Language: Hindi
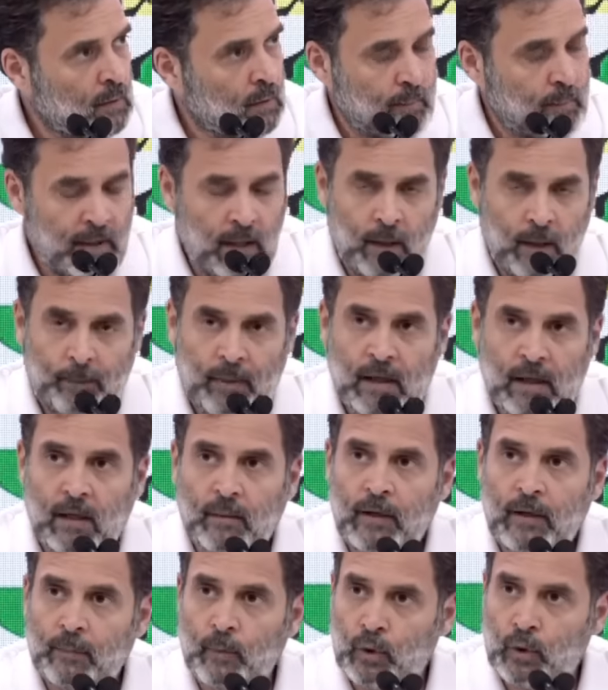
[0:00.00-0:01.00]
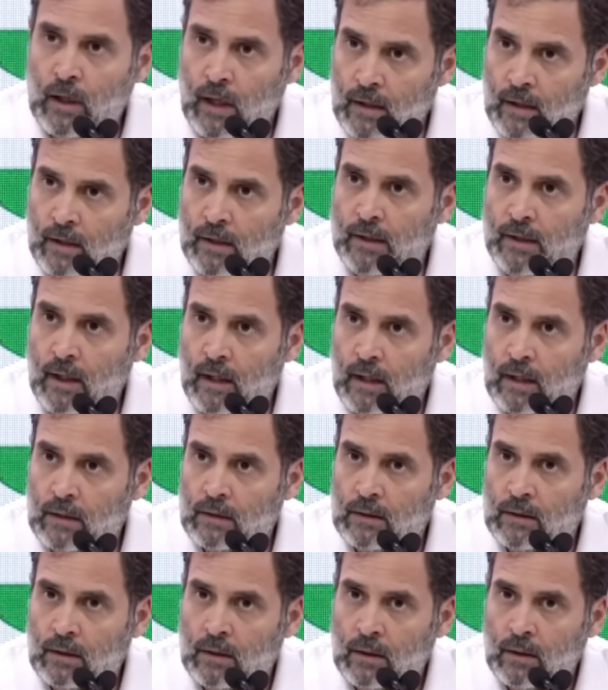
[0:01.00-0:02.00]
मैंने पार्लियामेंट में उदाहरण दिया
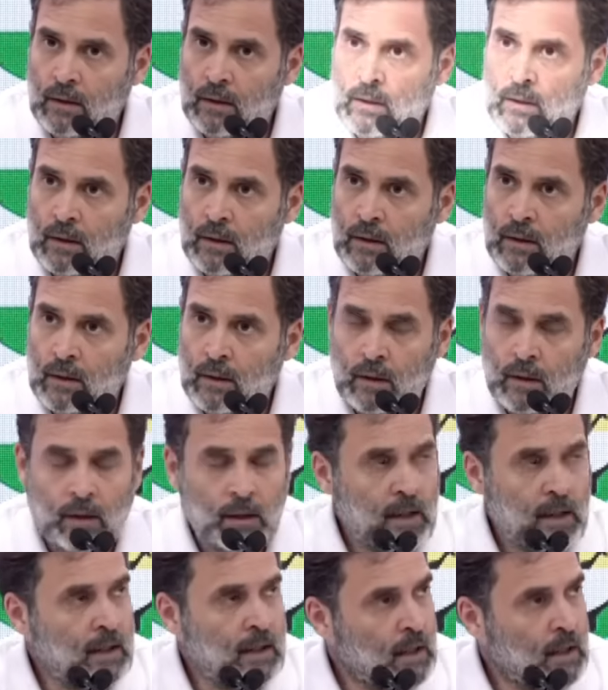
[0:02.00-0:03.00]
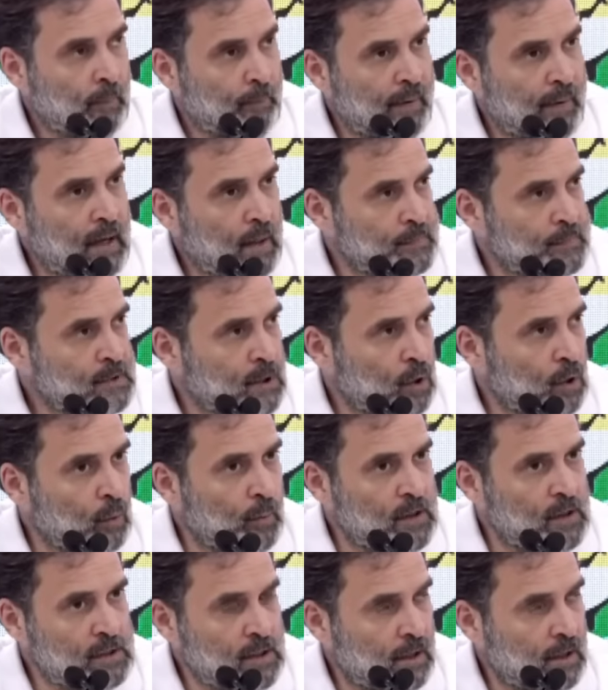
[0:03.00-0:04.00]
कि 90 अफसरों
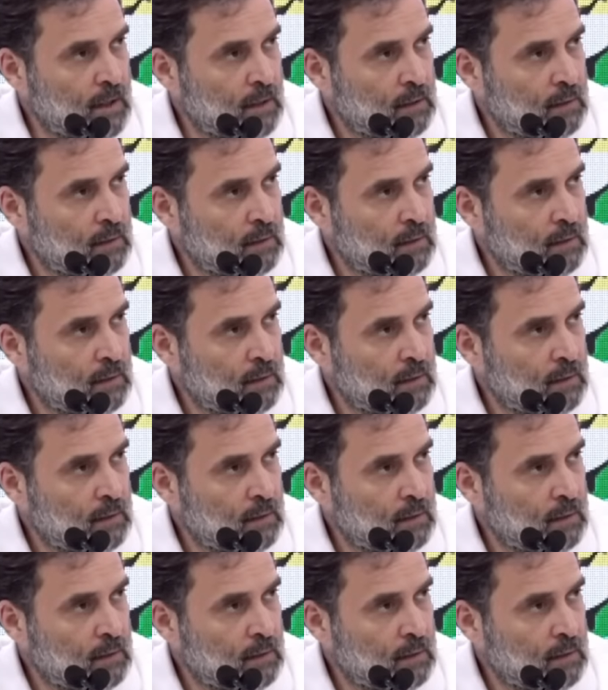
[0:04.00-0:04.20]
में से